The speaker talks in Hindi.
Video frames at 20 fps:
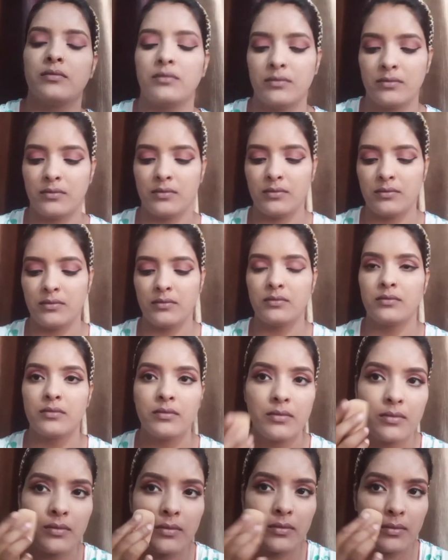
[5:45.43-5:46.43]
और अब मैं
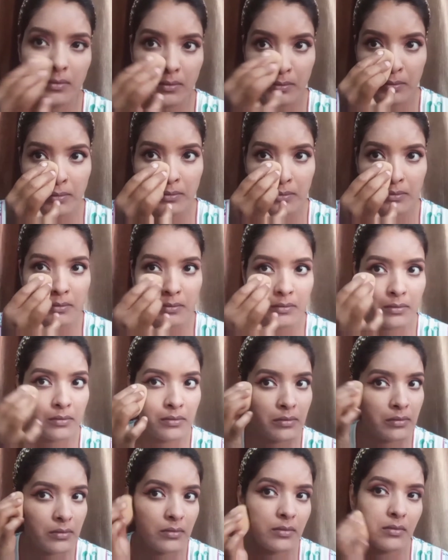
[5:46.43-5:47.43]
ब्यूटी ब्लेंडर ले लूँगी
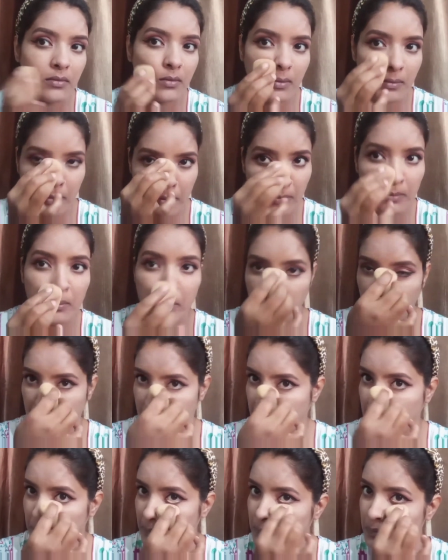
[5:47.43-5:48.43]
और इसको मैंने हल्का सा
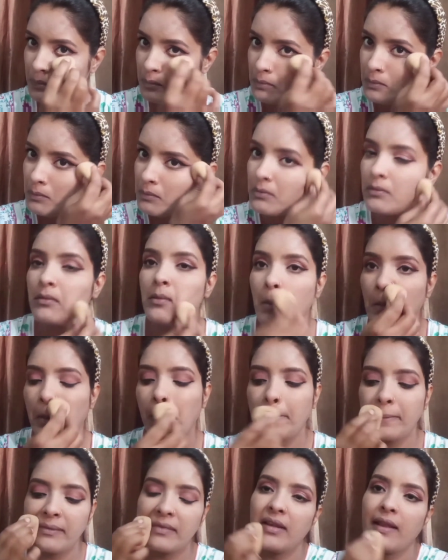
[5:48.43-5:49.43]
गीला कर लिया है गाइस
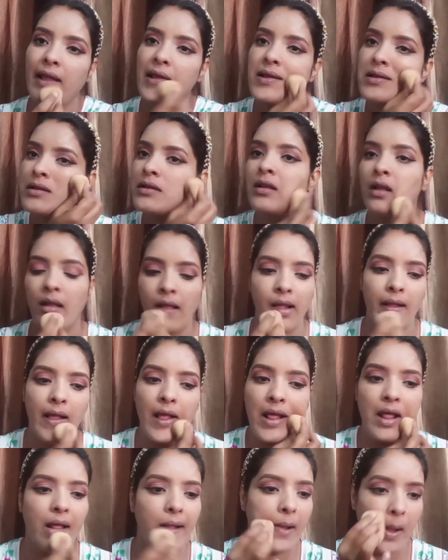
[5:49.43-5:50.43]
गीला करने के बाद मैंने इसको
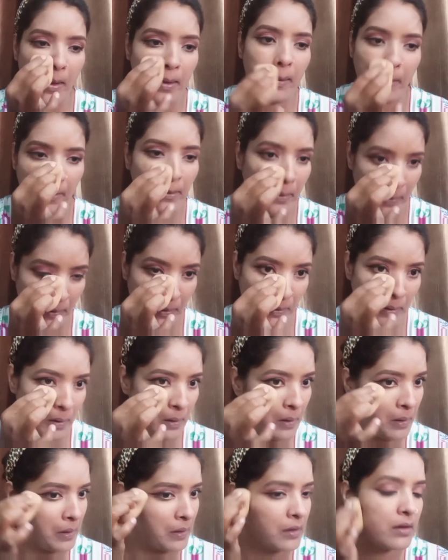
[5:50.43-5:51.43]
कस के निचोड़ लिया है
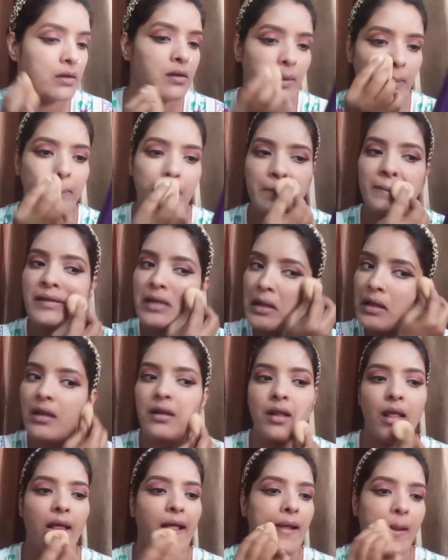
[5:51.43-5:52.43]
और अब मैं इसे हल्का
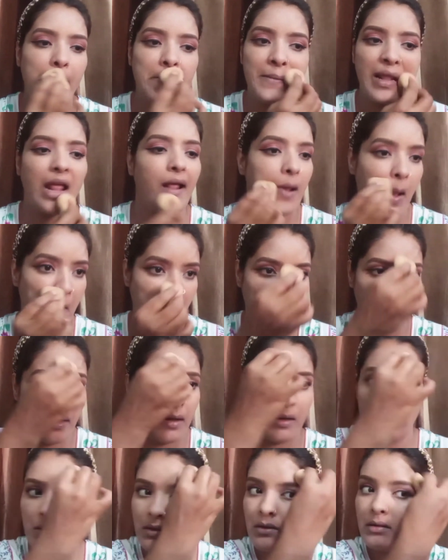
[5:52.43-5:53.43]
हल्का टैप टैप करके पूरे
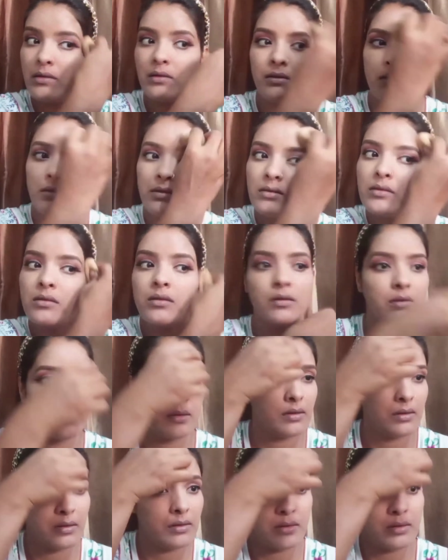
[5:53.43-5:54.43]
फेस पर अप्लाई
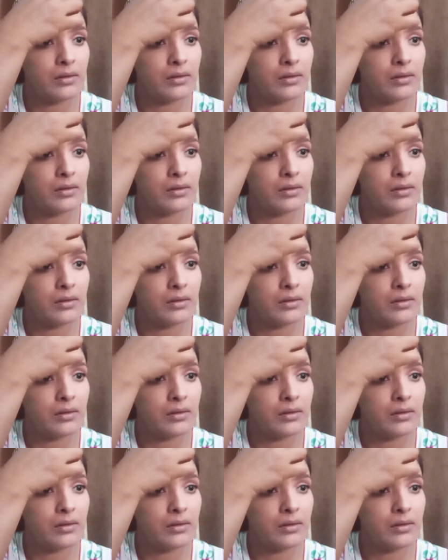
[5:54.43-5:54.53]
करूँगी